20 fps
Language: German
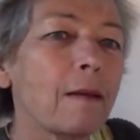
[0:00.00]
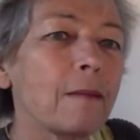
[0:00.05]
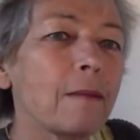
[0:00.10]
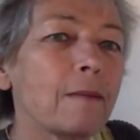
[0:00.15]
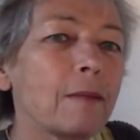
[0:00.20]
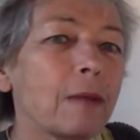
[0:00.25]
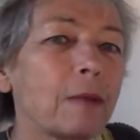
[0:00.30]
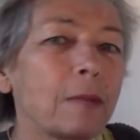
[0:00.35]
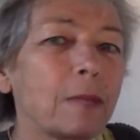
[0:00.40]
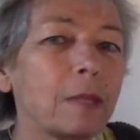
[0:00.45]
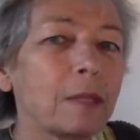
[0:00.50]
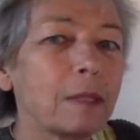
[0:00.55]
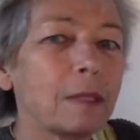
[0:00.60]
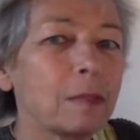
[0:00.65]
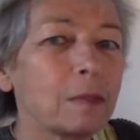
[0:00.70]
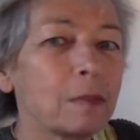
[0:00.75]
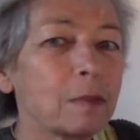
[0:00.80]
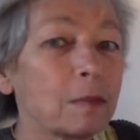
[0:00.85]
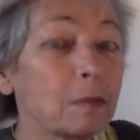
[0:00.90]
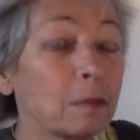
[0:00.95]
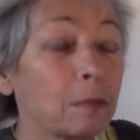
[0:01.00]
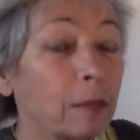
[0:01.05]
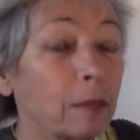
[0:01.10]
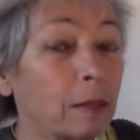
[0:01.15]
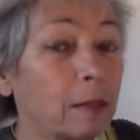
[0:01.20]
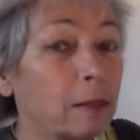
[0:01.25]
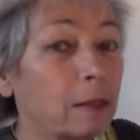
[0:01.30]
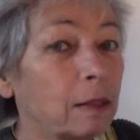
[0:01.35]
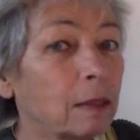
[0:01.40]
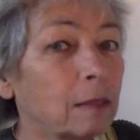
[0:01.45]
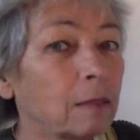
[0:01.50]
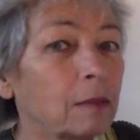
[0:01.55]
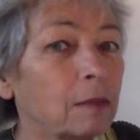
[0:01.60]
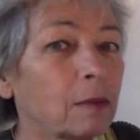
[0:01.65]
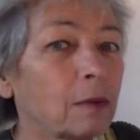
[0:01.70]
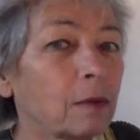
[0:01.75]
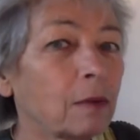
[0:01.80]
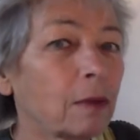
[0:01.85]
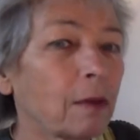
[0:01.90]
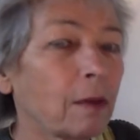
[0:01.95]
war mir ebenso peinlich wie
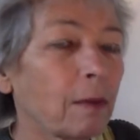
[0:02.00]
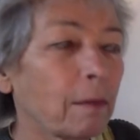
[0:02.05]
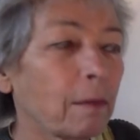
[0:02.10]
teuer.